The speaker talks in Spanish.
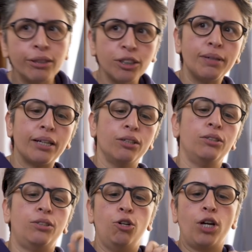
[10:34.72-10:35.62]
estos
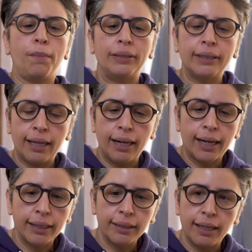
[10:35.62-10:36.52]
barrios lo que pasa es que la
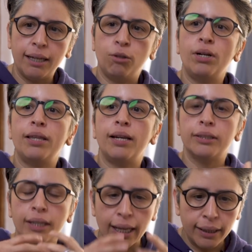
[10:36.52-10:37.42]
gente, una de
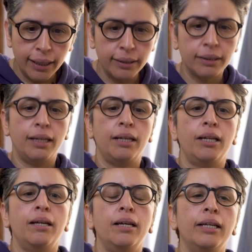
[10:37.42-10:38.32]
las grandes eh,